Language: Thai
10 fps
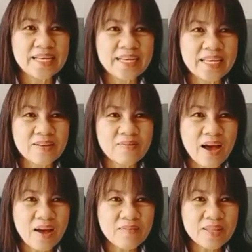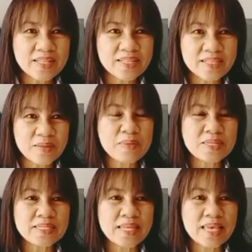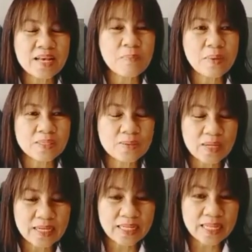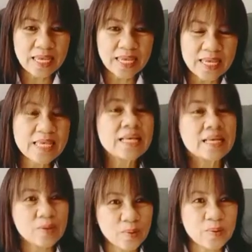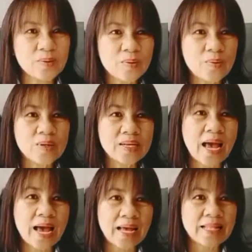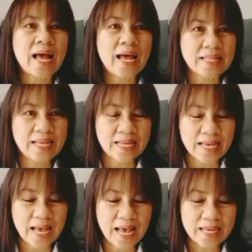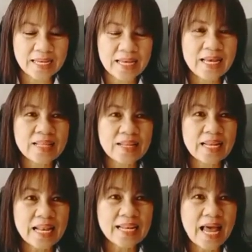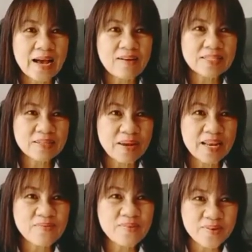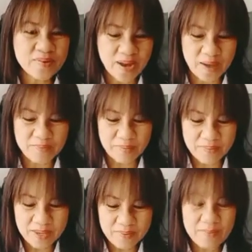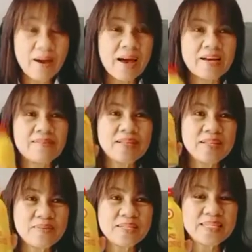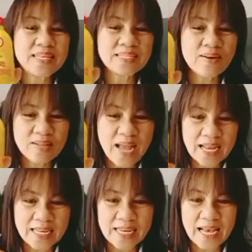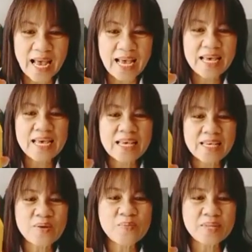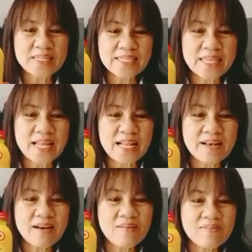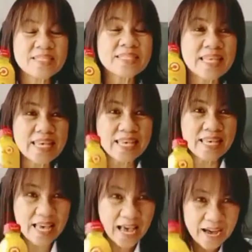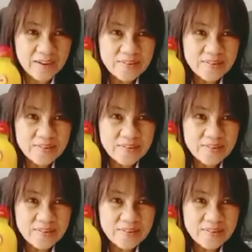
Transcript: คิดว่าวิตามินซีก็เป็นส่วนหนึ่งที่ คนหาทานกันนะคะ ตอนนี้นาตาก็จะมารีวิวค่ะ เปรียบเทียบระหว่างวิตามินซี2อย่างนี้นะคะคิวมินซีและก็วิตซีเฮา